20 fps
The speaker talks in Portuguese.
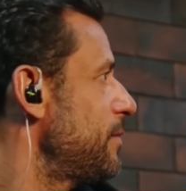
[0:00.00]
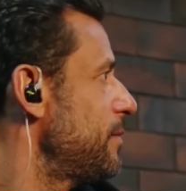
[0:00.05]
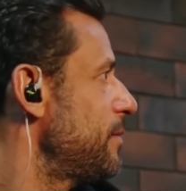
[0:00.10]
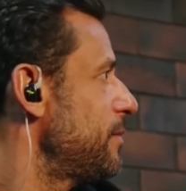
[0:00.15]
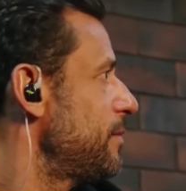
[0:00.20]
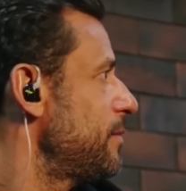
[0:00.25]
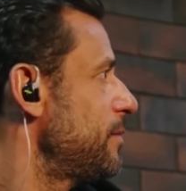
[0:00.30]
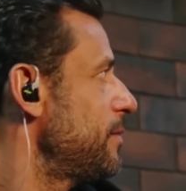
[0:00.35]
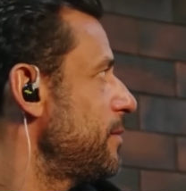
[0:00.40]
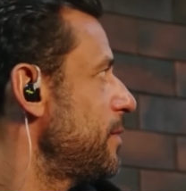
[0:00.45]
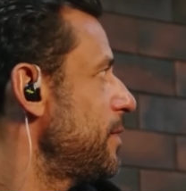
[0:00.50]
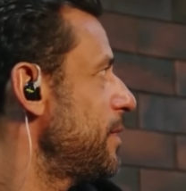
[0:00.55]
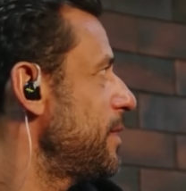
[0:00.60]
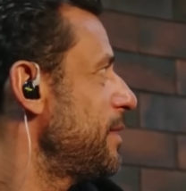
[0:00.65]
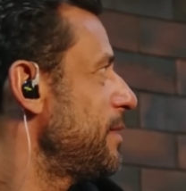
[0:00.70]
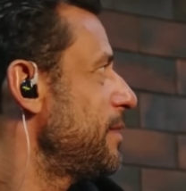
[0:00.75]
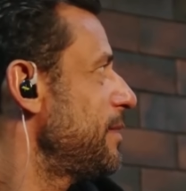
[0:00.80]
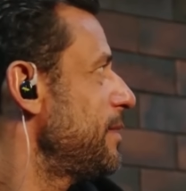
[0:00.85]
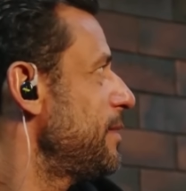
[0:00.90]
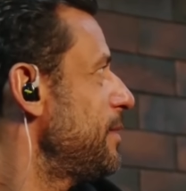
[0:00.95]
Gol de tocar
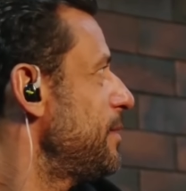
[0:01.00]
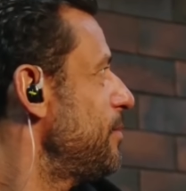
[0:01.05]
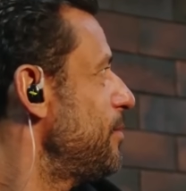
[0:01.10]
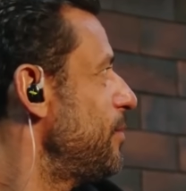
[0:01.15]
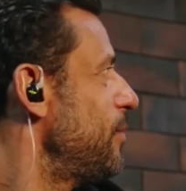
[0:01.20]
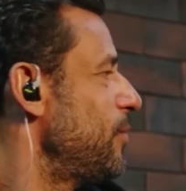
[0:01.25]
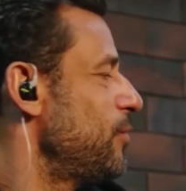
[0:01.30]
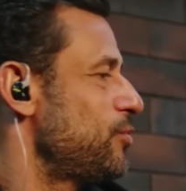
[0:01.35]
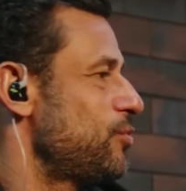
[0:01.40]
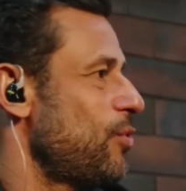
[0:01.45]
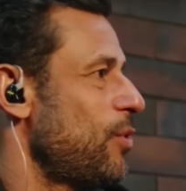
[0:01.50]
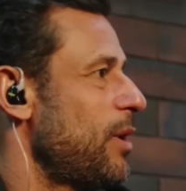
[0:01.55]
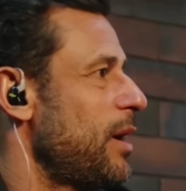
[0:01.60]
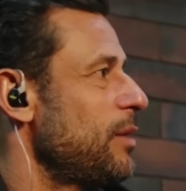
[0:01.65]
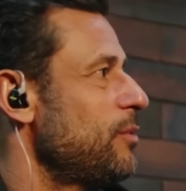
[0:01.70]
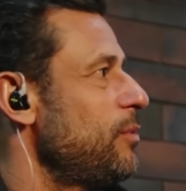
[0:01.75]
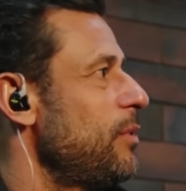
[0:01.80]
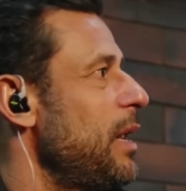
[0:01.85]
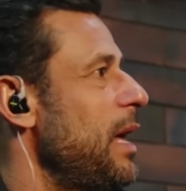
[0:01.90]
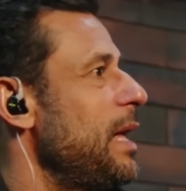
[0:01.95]
do lado, né? Gol de
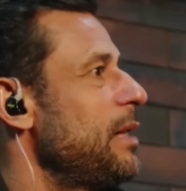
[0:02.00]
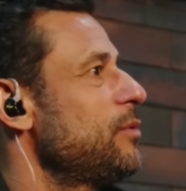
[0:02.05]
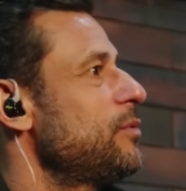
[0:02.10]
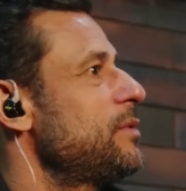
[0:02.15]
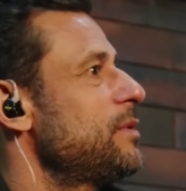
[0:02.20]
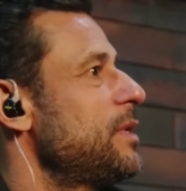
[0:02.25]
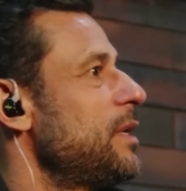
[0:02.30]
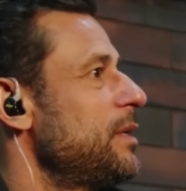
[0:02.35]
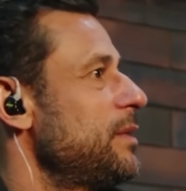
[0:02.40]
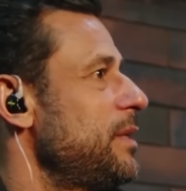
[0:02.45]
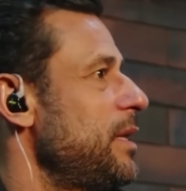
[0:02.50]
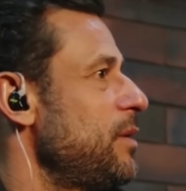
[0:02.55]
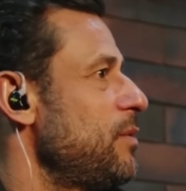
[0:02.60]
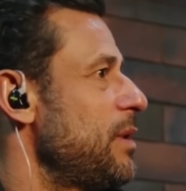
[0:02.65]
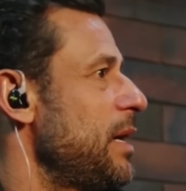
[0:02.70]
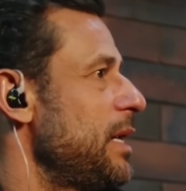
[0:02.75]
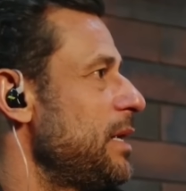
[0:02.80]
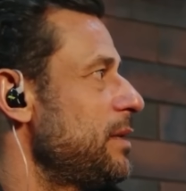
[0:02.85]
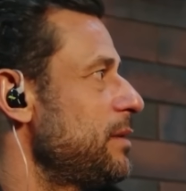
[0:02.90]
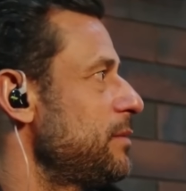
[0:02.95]
tocar do lado, descanteio, o
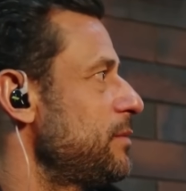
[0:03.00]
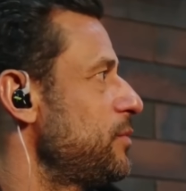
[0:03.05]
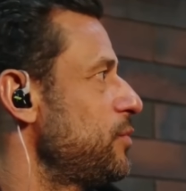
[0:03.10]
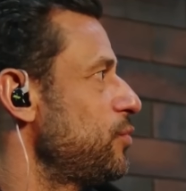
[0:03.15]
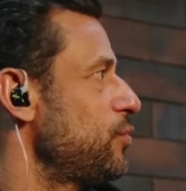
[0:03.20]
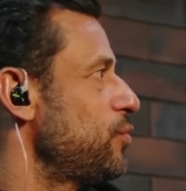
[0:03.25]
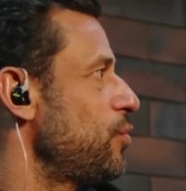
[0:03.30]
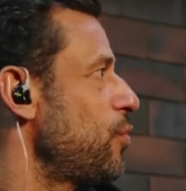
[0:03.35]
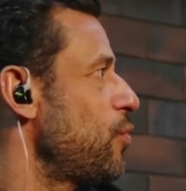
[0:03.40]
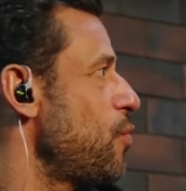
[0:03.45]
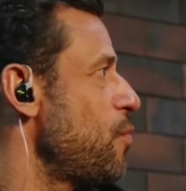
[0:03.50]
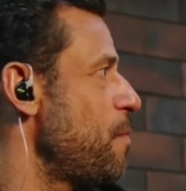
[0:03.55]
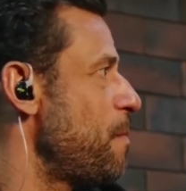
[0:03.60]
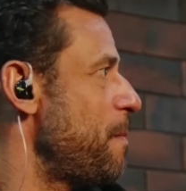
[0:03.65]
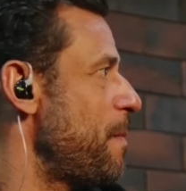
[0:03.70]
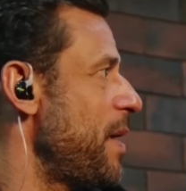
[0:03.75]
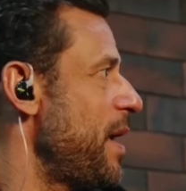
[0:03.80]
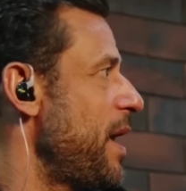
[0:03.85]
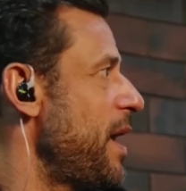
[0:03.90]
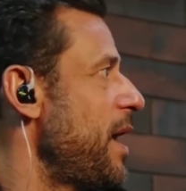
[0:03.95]
cara chutou com o
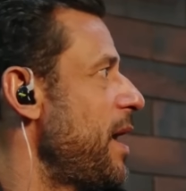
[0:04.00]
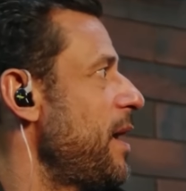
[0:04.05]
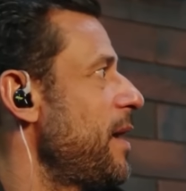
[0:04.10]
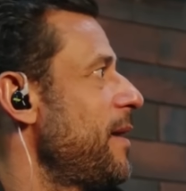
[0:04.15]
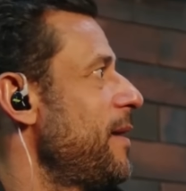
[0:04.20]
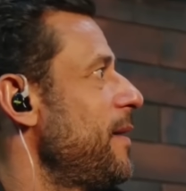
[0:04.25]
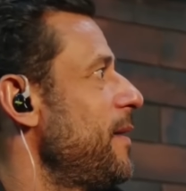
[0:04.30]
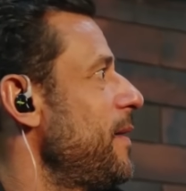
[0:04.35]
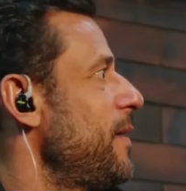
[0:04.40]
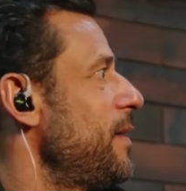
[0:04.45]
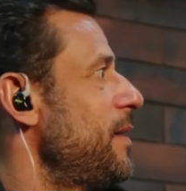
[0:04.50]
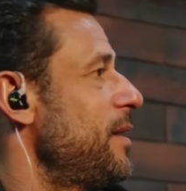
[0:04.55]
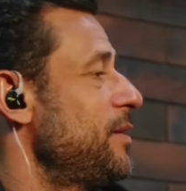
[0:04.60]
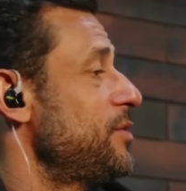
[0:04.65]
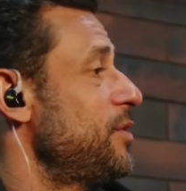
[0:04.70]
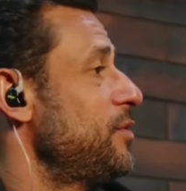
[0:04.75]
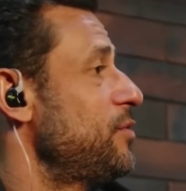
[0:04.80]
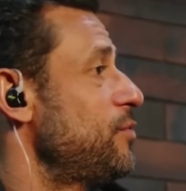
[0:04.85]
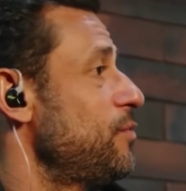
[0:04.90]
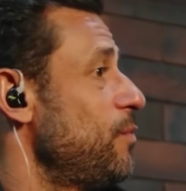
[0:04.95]
pé, a
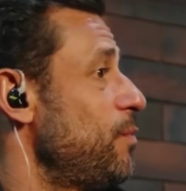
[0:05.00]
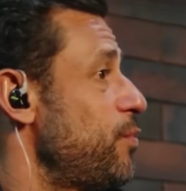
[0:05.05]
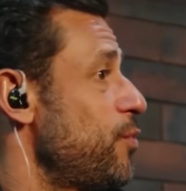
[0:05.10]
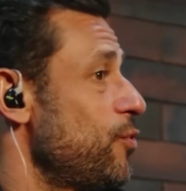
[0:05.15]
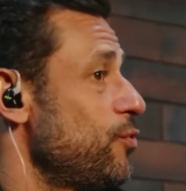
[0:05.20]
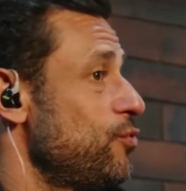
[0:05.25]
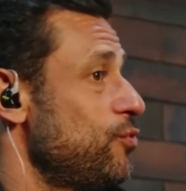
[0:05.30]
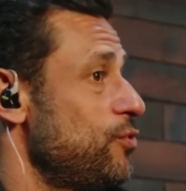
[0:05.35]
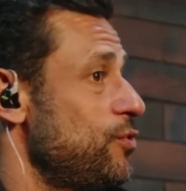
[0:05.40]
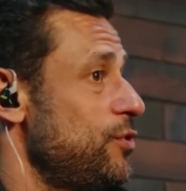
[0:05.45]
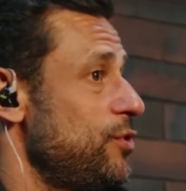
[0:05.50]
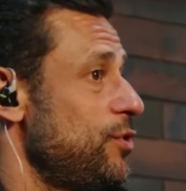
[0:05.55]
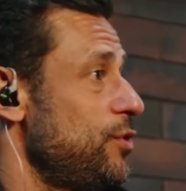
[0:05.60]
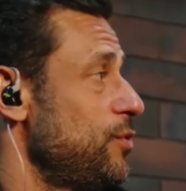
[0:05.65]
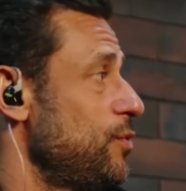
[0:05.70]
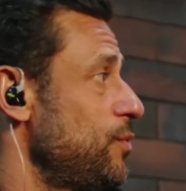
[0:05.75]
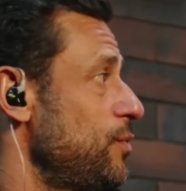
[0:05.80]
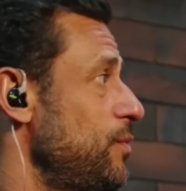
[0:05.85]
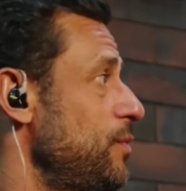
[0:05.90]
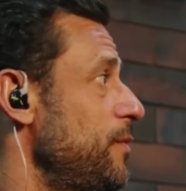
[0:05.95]
gente não
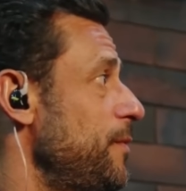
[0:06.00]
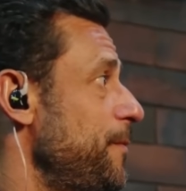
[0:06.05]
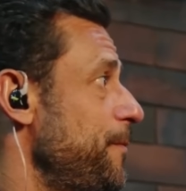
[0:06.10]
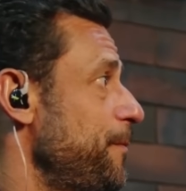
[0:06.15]
produziu.